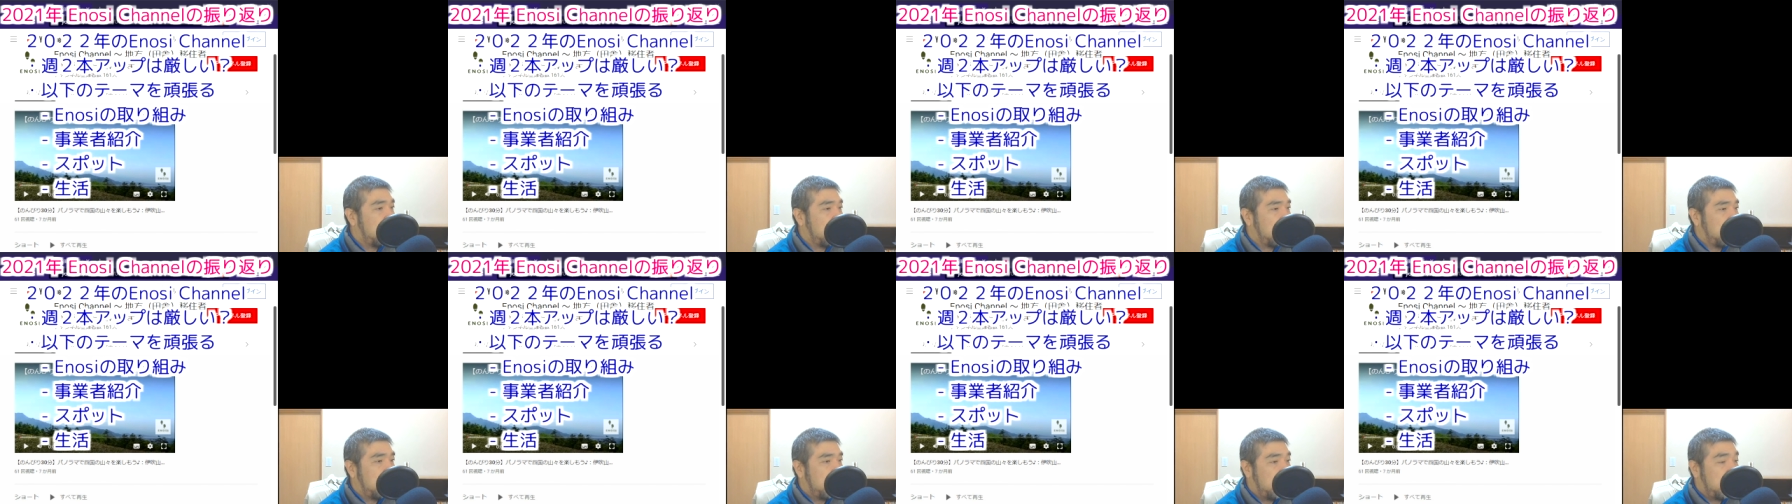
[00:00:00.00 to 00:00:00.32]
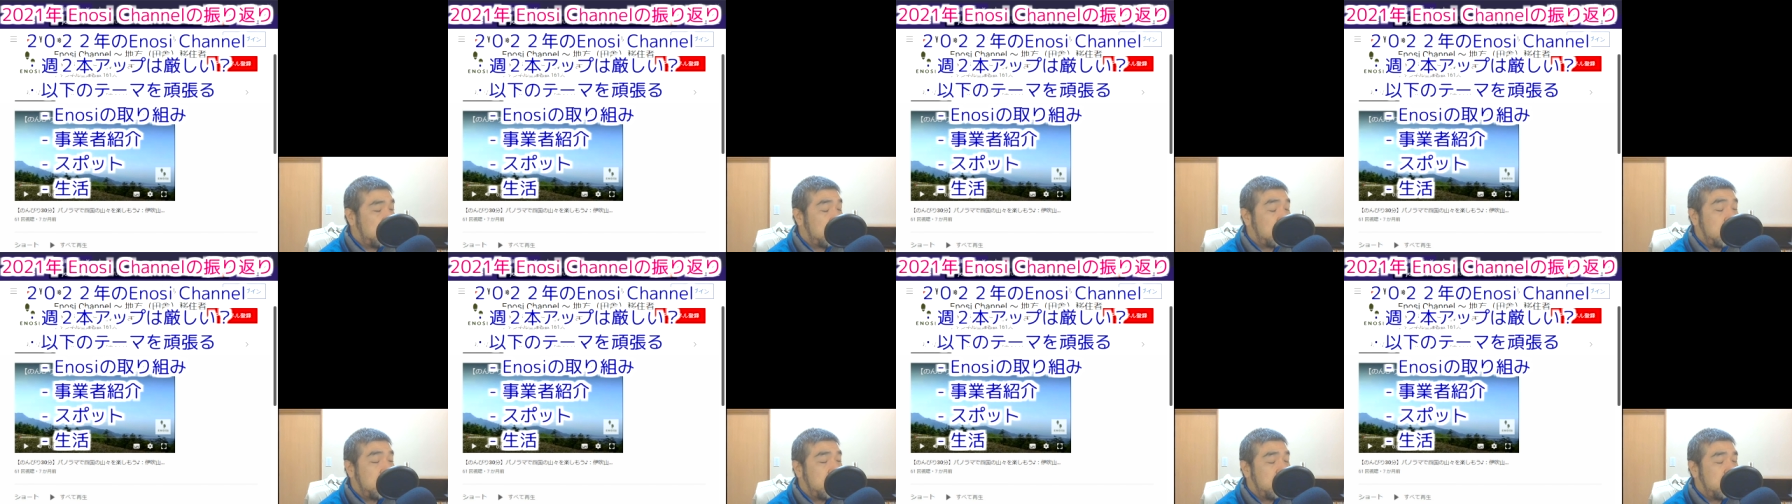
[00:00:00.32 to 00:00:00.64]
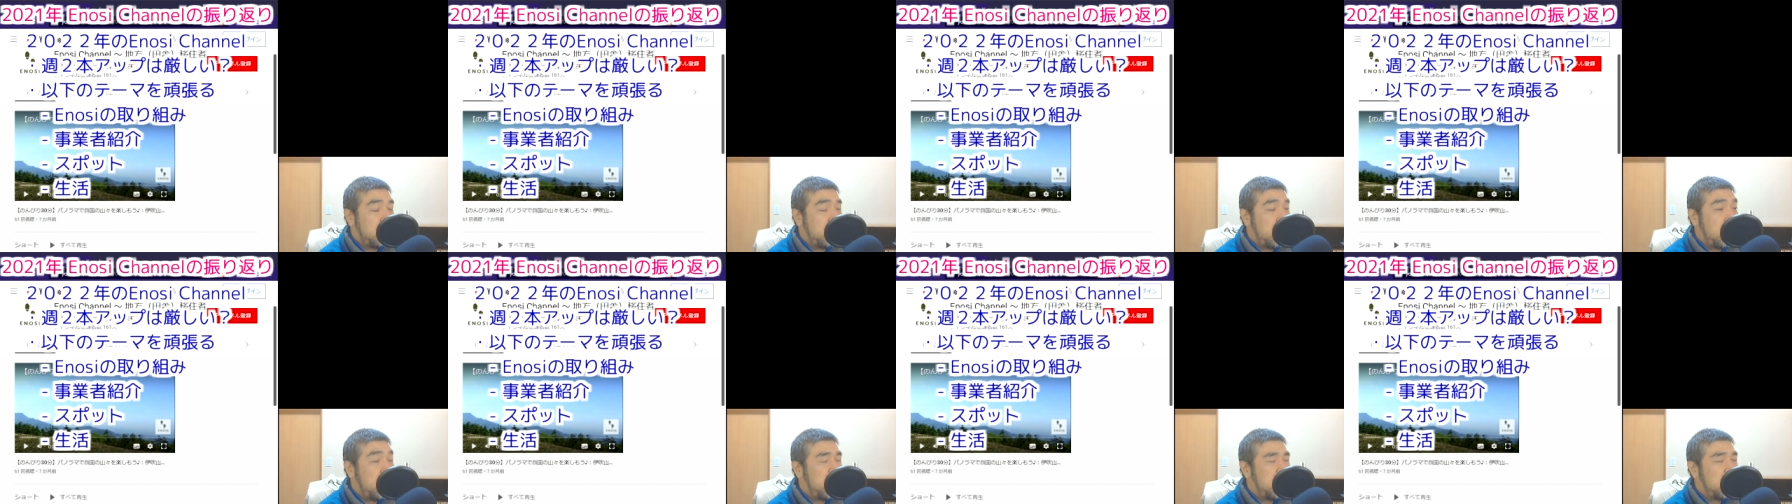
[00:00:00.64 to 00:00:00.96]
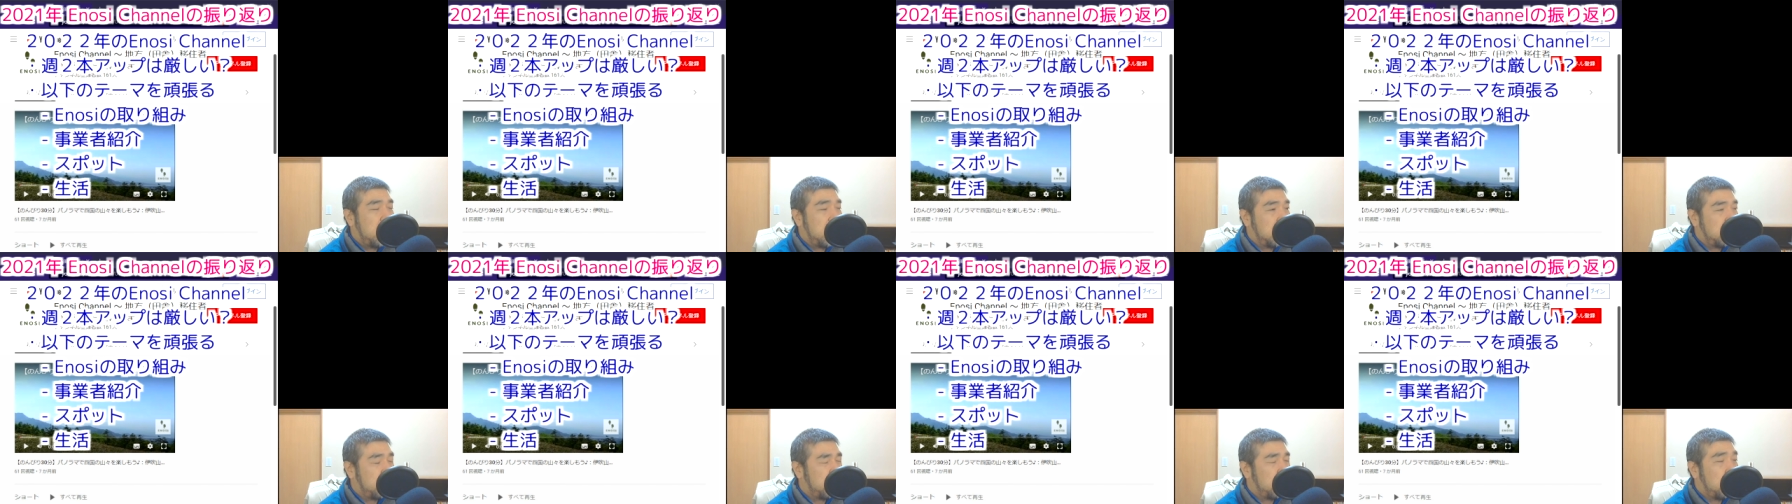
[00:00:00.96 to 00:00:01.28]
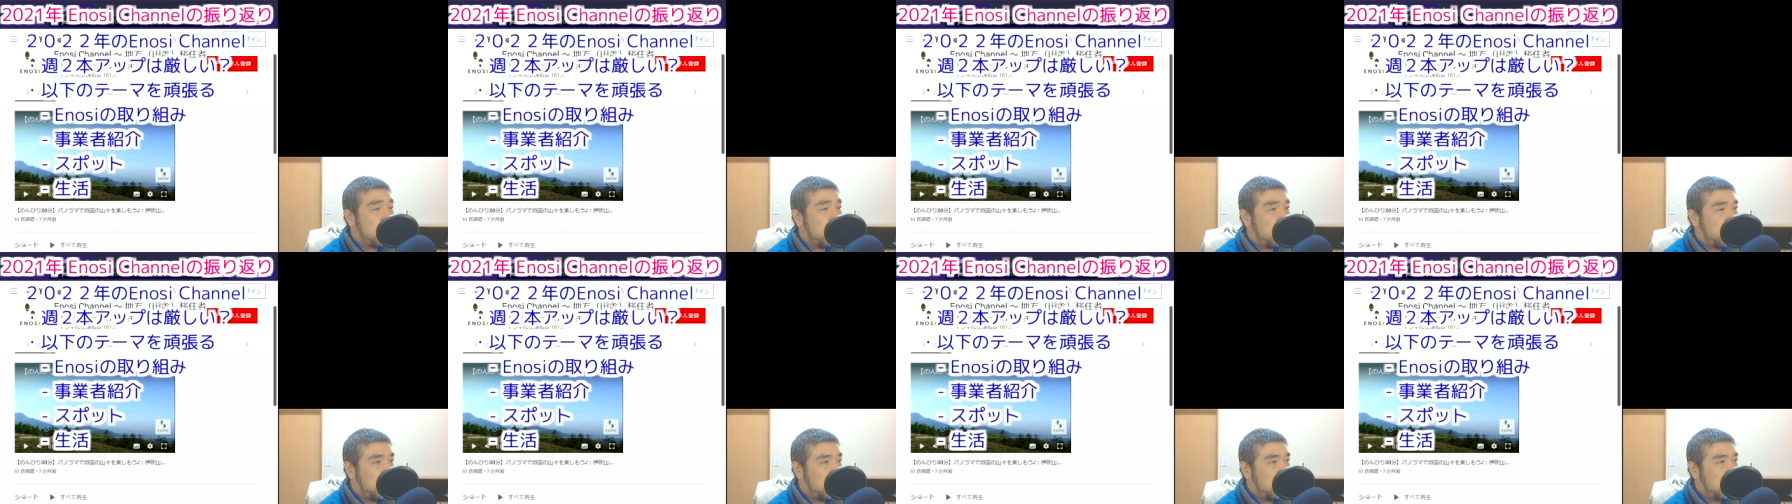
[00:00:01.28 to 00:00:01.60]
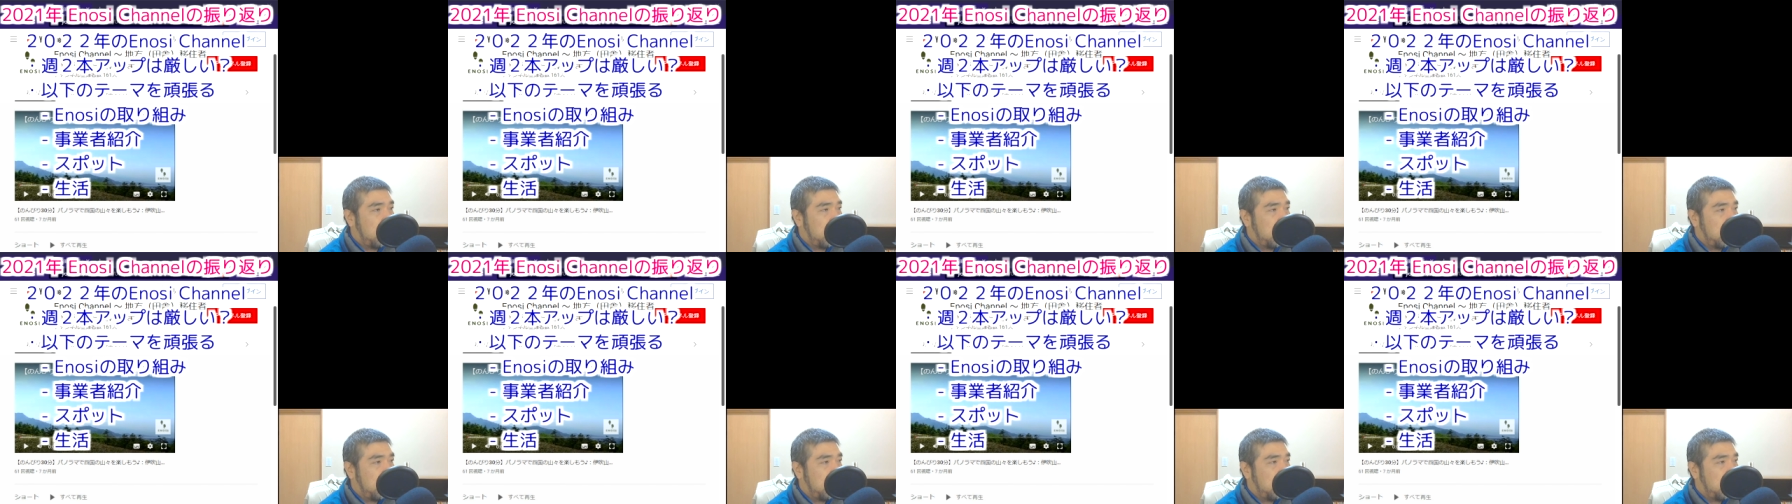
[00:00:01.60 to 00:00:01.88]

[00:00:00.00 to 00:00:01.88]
いかにねこ